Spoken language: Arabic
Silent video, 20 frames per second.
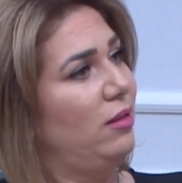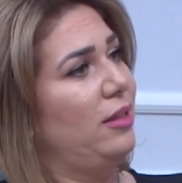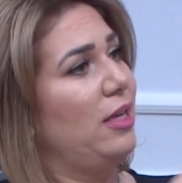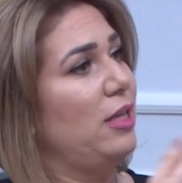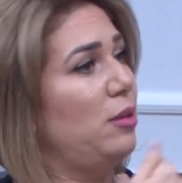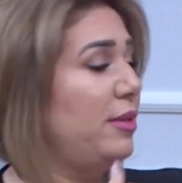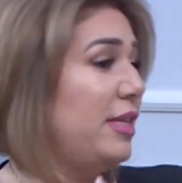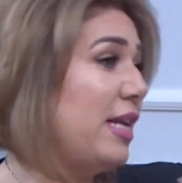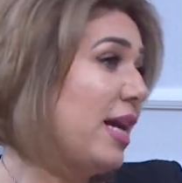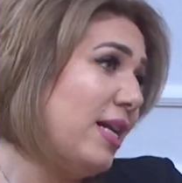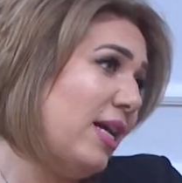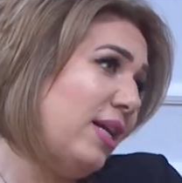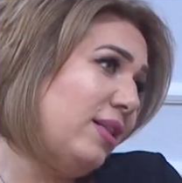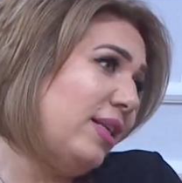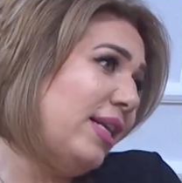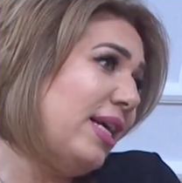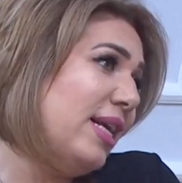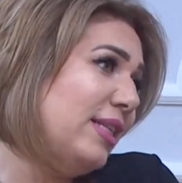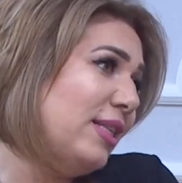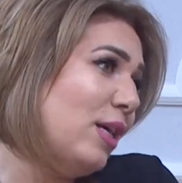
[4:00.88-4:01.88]
يعني بناء على
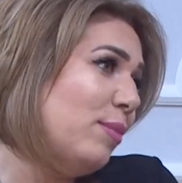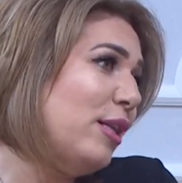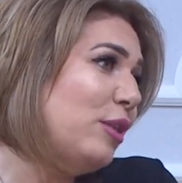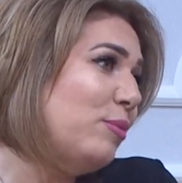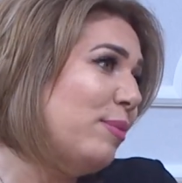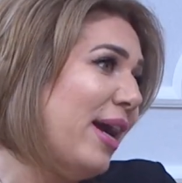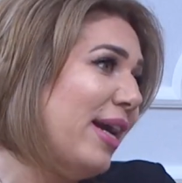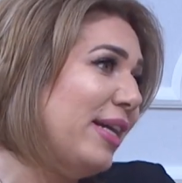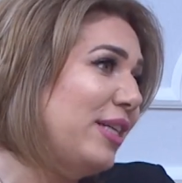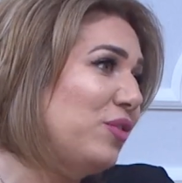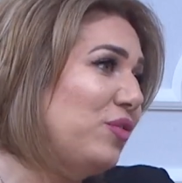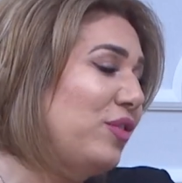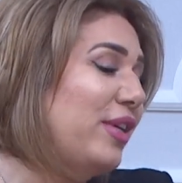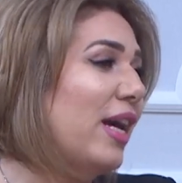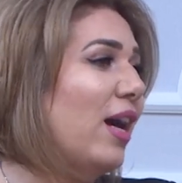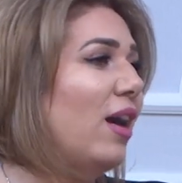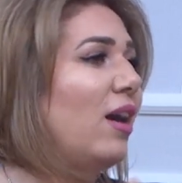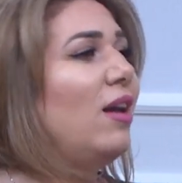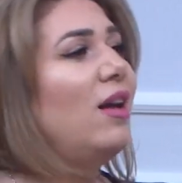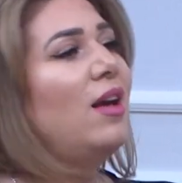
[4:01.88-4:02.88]
الطريقه اللي تعاملت معك
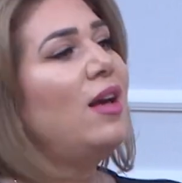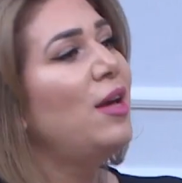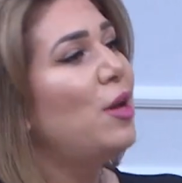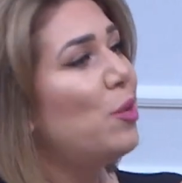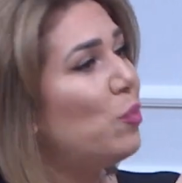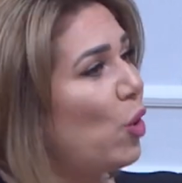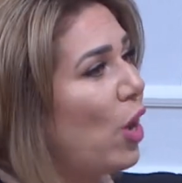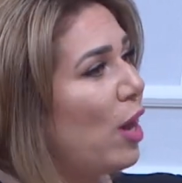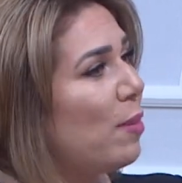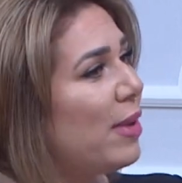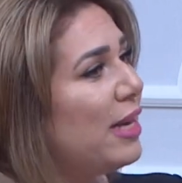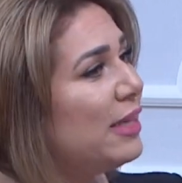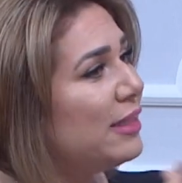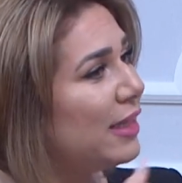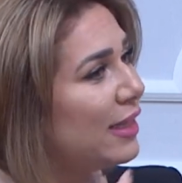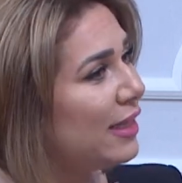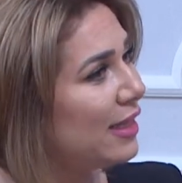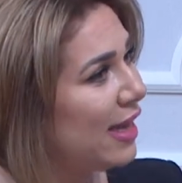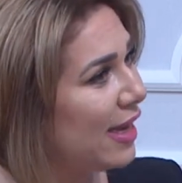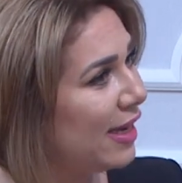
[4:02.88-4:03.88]
فيها
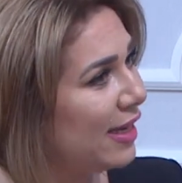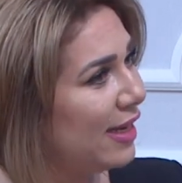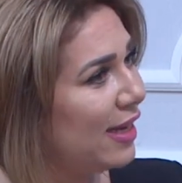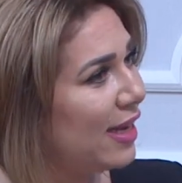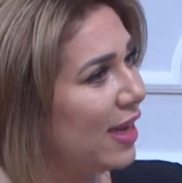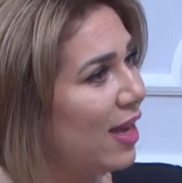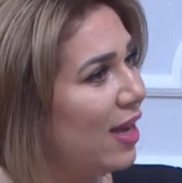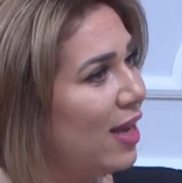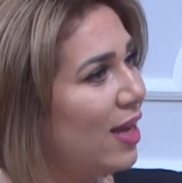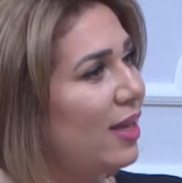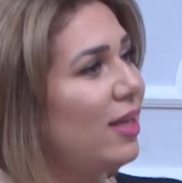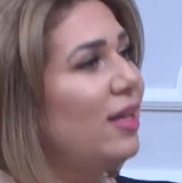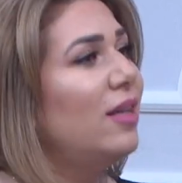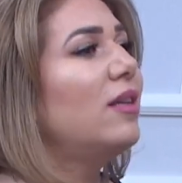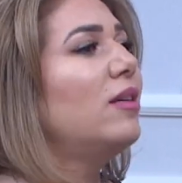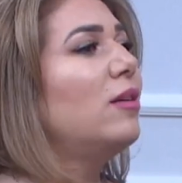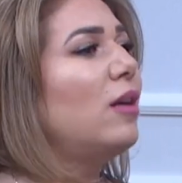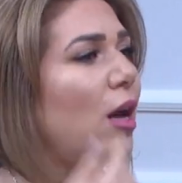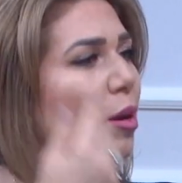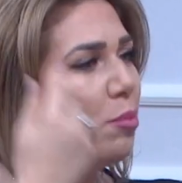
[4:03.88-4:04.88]
معاملتك لإلي هاي
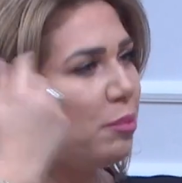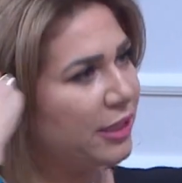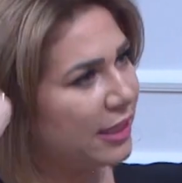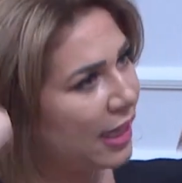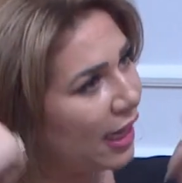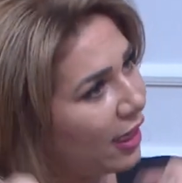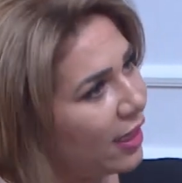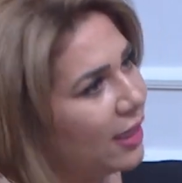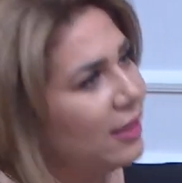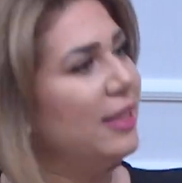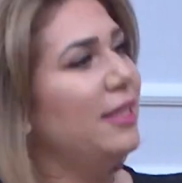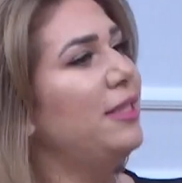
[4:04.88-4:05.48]
عم بتاكد